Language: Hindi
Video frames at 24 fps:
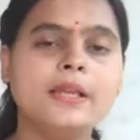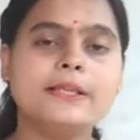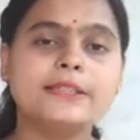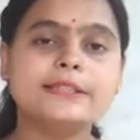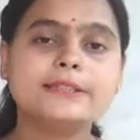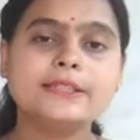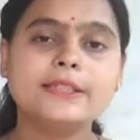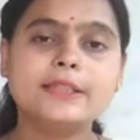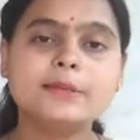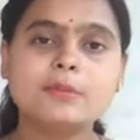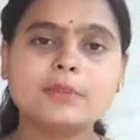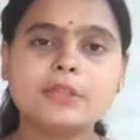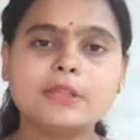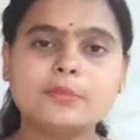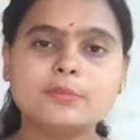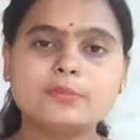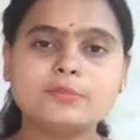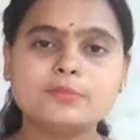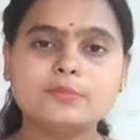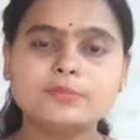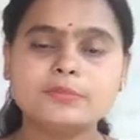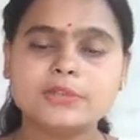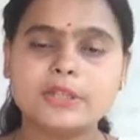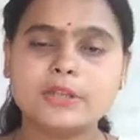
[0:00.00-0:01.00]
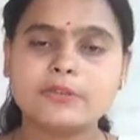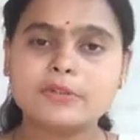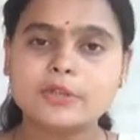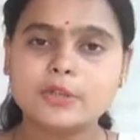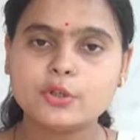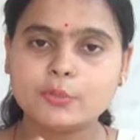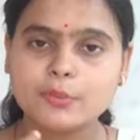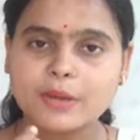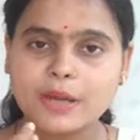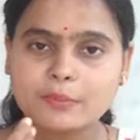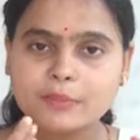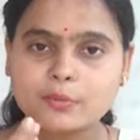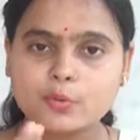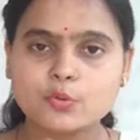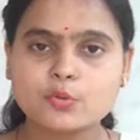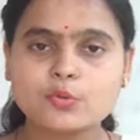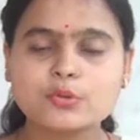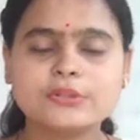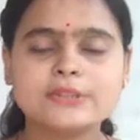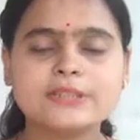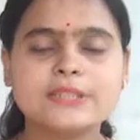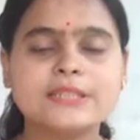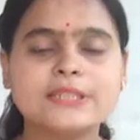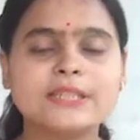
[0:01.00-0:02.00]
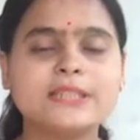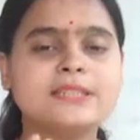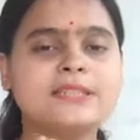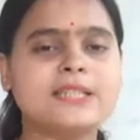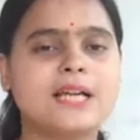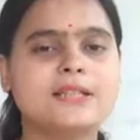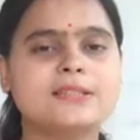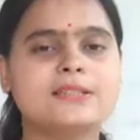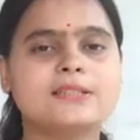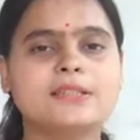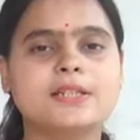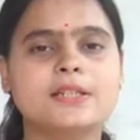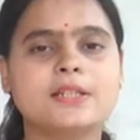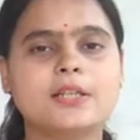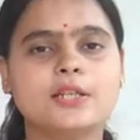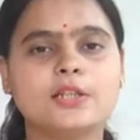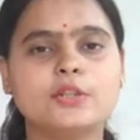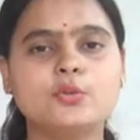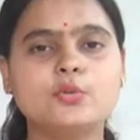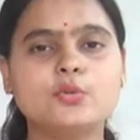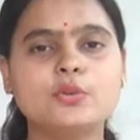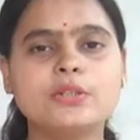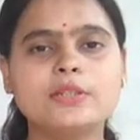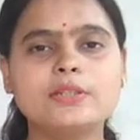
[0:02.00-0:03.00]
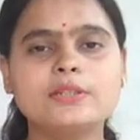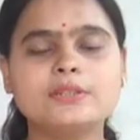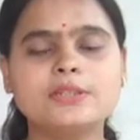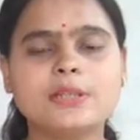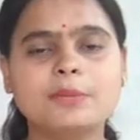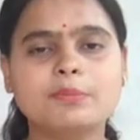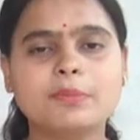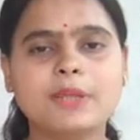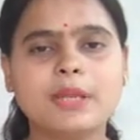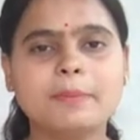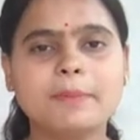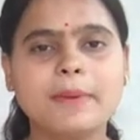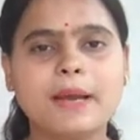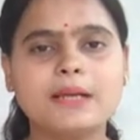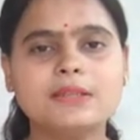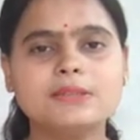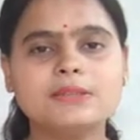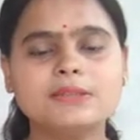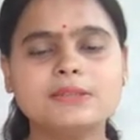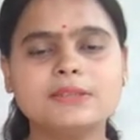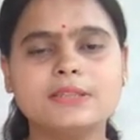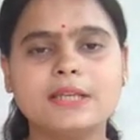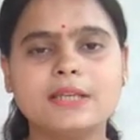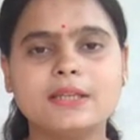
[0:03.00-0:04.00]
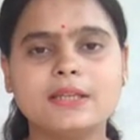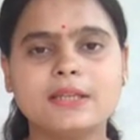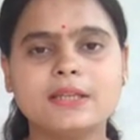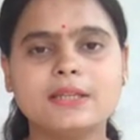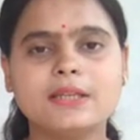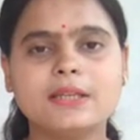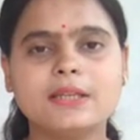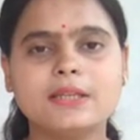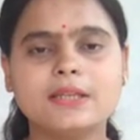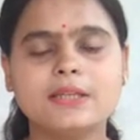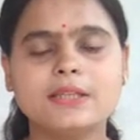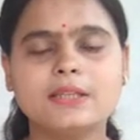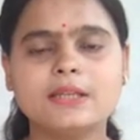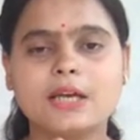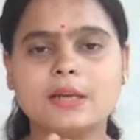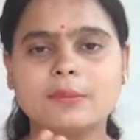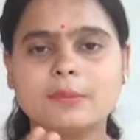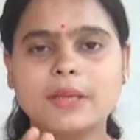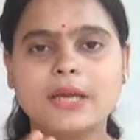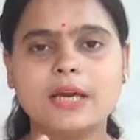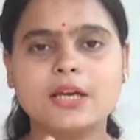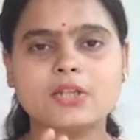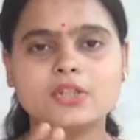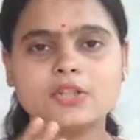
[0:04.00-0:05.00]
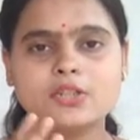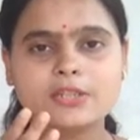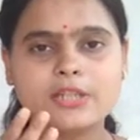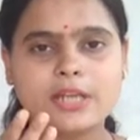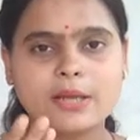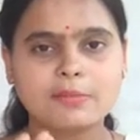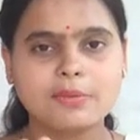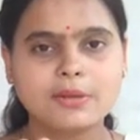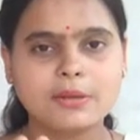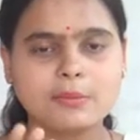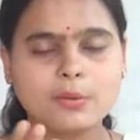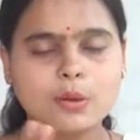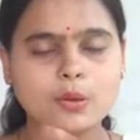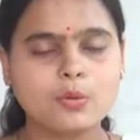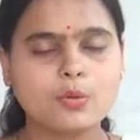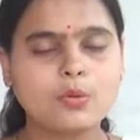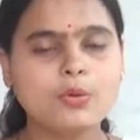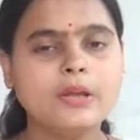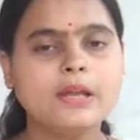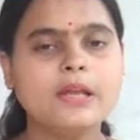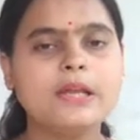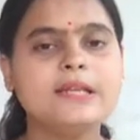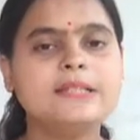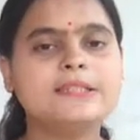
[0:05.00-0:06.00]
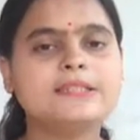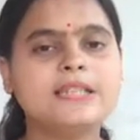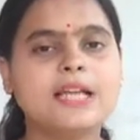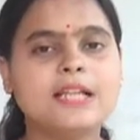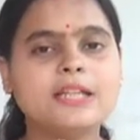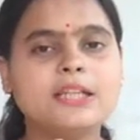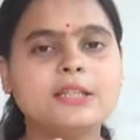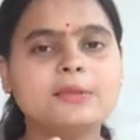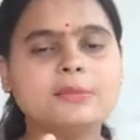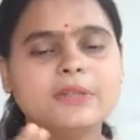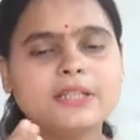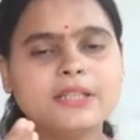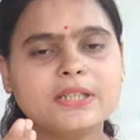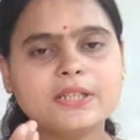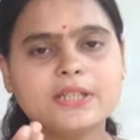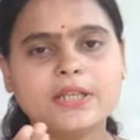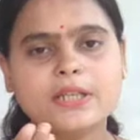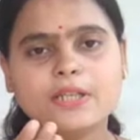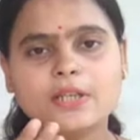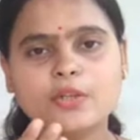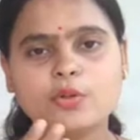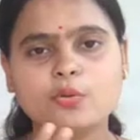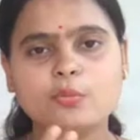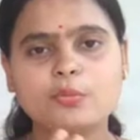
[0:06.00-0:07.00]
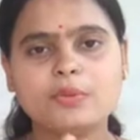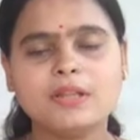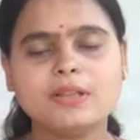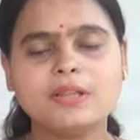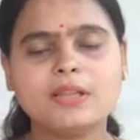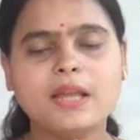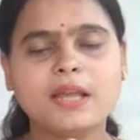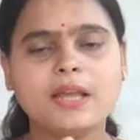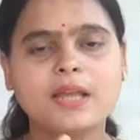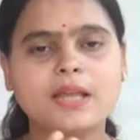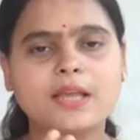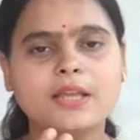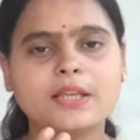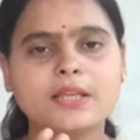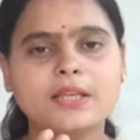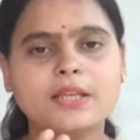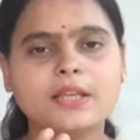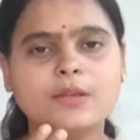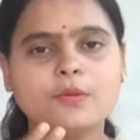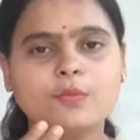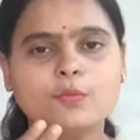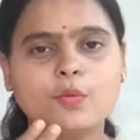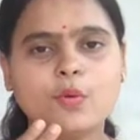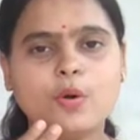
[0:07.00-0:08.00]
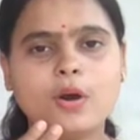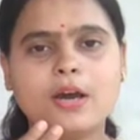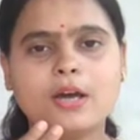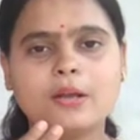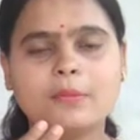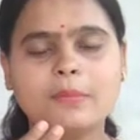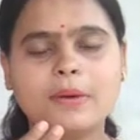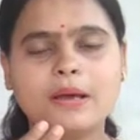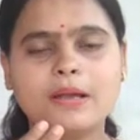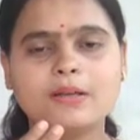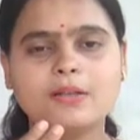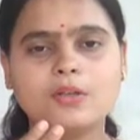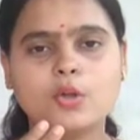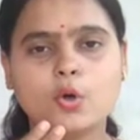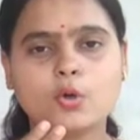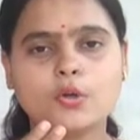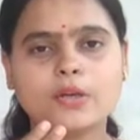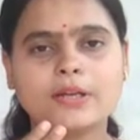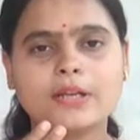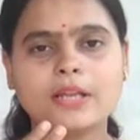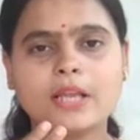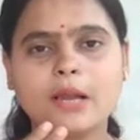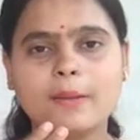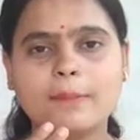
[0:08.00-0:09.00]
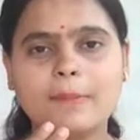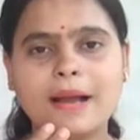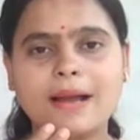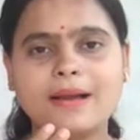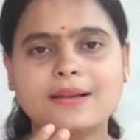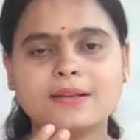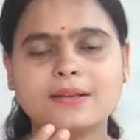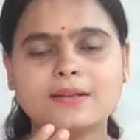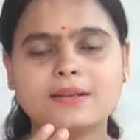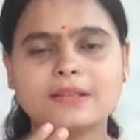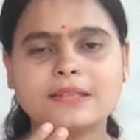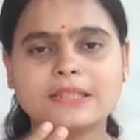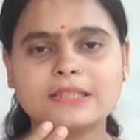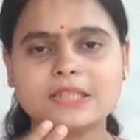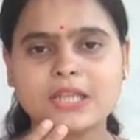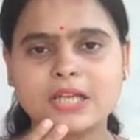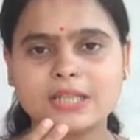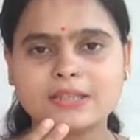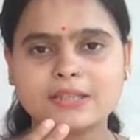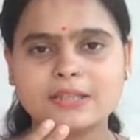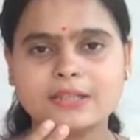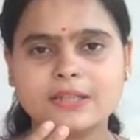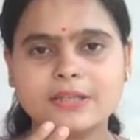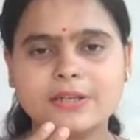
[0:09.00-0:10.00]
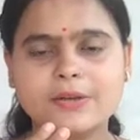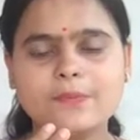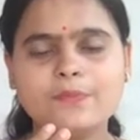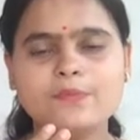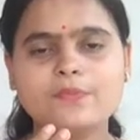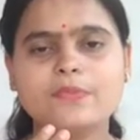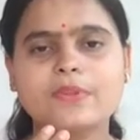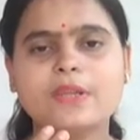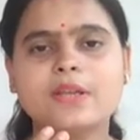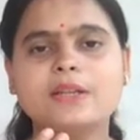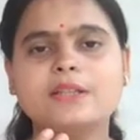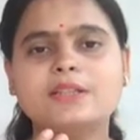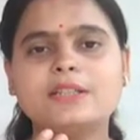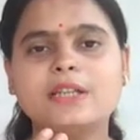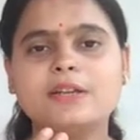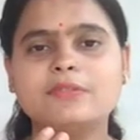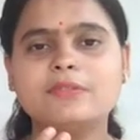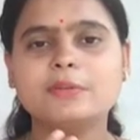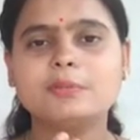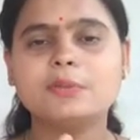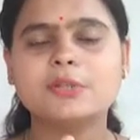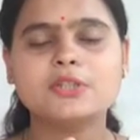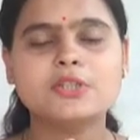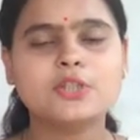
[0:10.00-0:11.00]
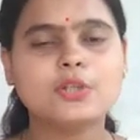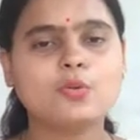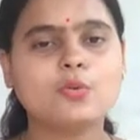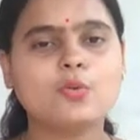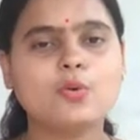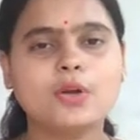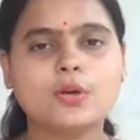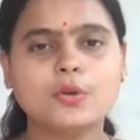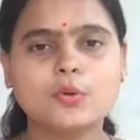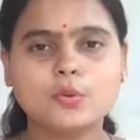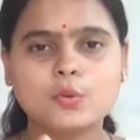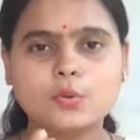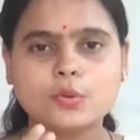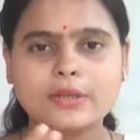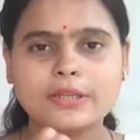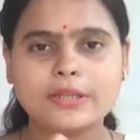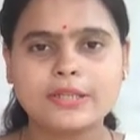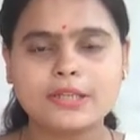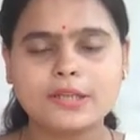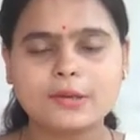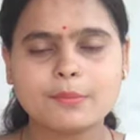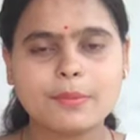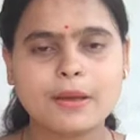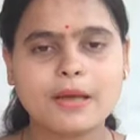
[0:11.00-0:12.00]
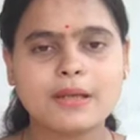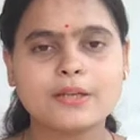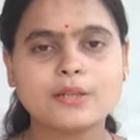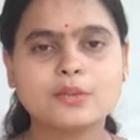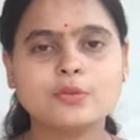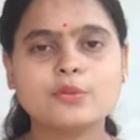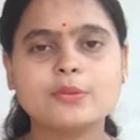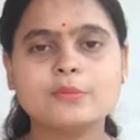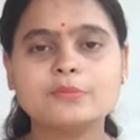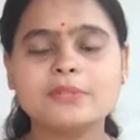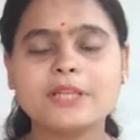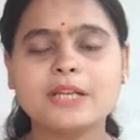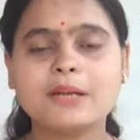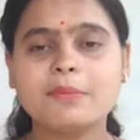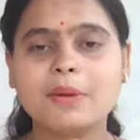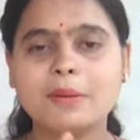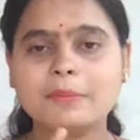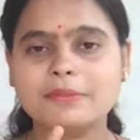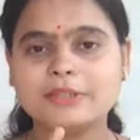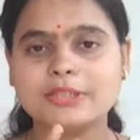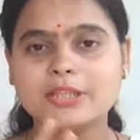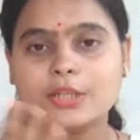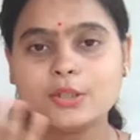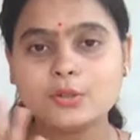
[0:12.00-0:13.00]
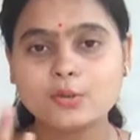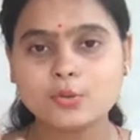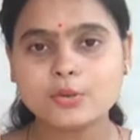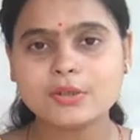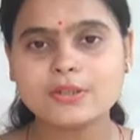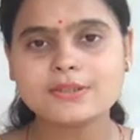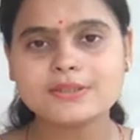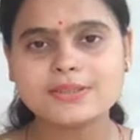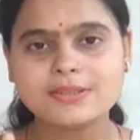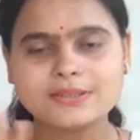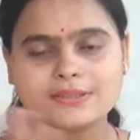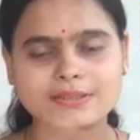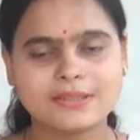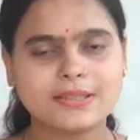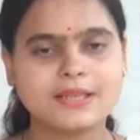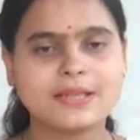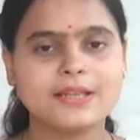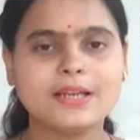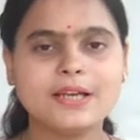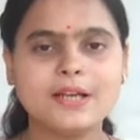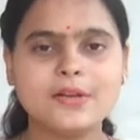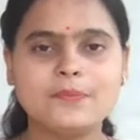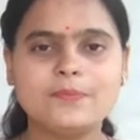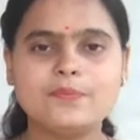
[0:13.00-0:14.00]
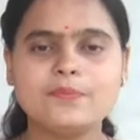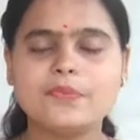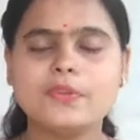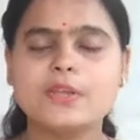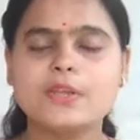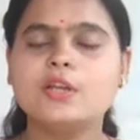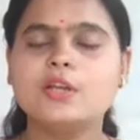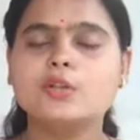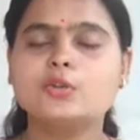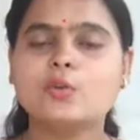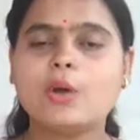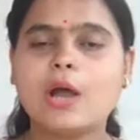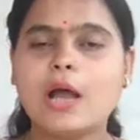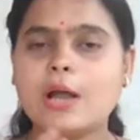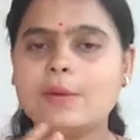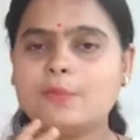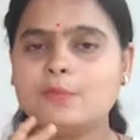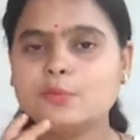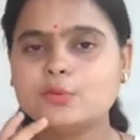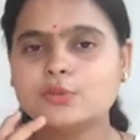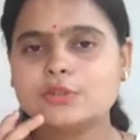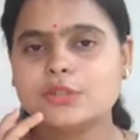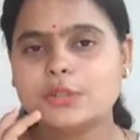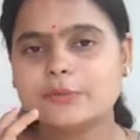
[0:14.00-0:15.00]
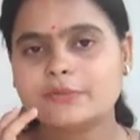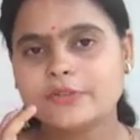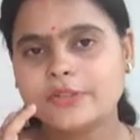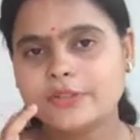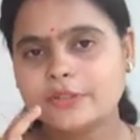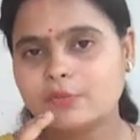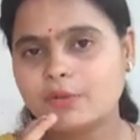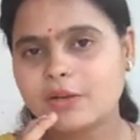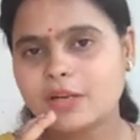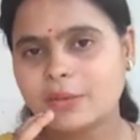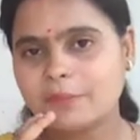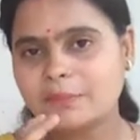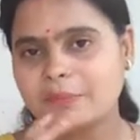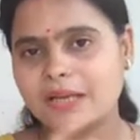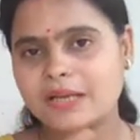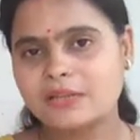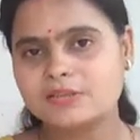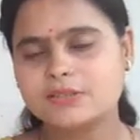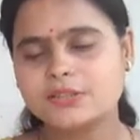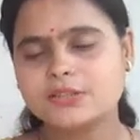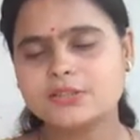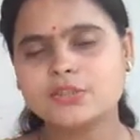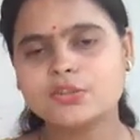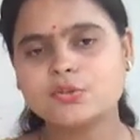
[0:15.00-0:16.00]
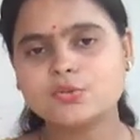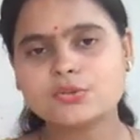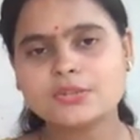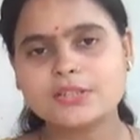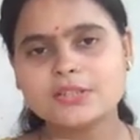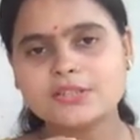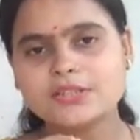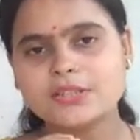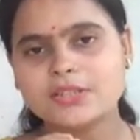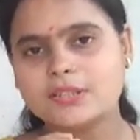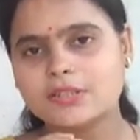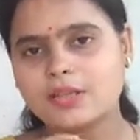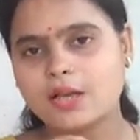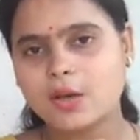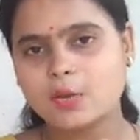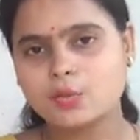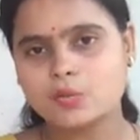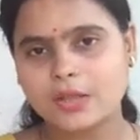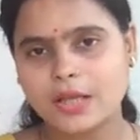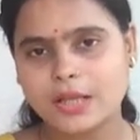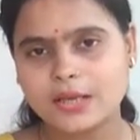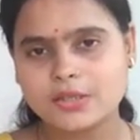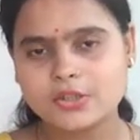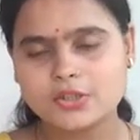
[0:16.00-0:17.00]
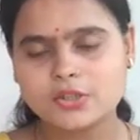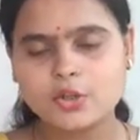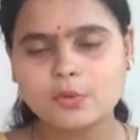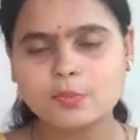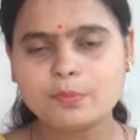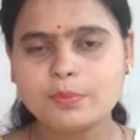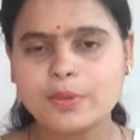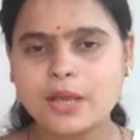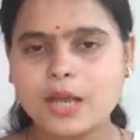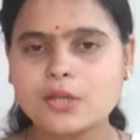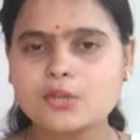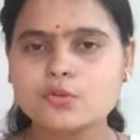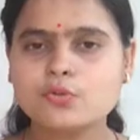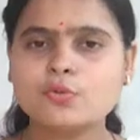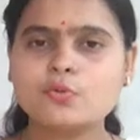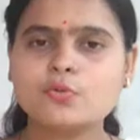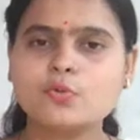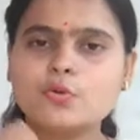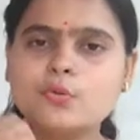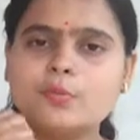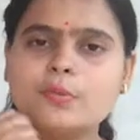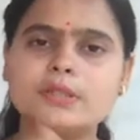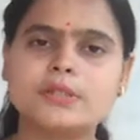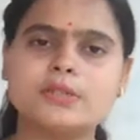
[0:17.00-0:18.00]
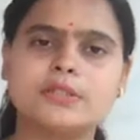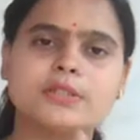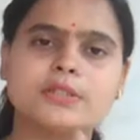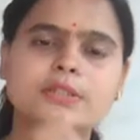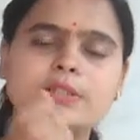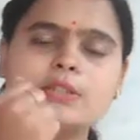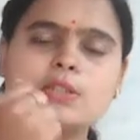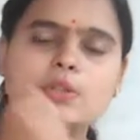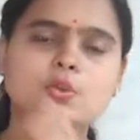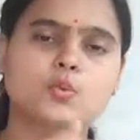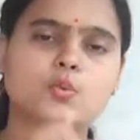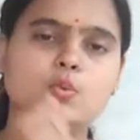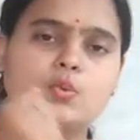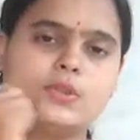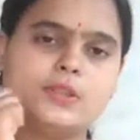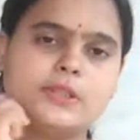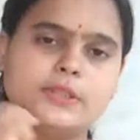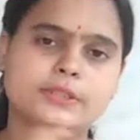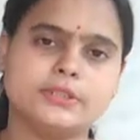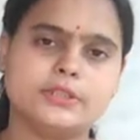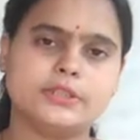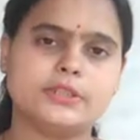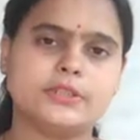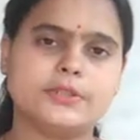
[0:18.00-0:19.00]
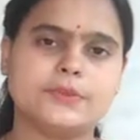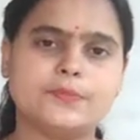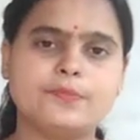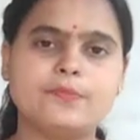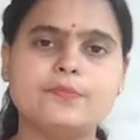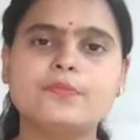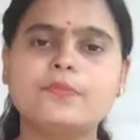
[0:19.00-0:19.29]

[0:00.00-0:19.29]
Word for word: इसलिए मतलब ये वीडियो मैं आप लोगों के साथ शेयर करी हूँ क्योंकि सबके पास ये नहीं है कि घर में हर चीज़ अवेलेबल हो साथ ही में ये देखने को मिलता है कि वो हर बार डॉक्टर के यहाँ भाग करके जाते हैं या फिर बच्चे को कंट्रोल नहीं कर पा रहे हैं तो कम से कम आप ये तो कर सकते हैं ना तो आप वो सफ़ेद वाला प्याज लीजिए उसका छिलका उतार लीजिए और प्याज को खूब अच्छे से कूट लीजिए